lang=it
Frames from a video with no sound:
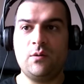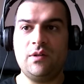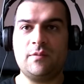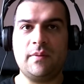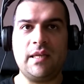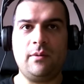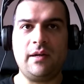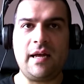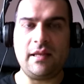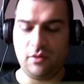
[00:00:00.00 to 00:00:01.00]
Quindi spegniamo
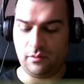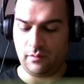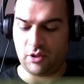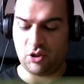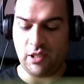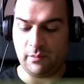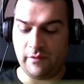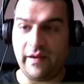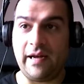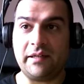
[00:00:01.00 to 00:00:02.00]
la radio,
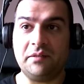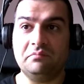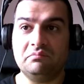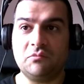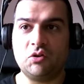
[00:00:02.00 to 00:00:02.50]
accendiamo i fari,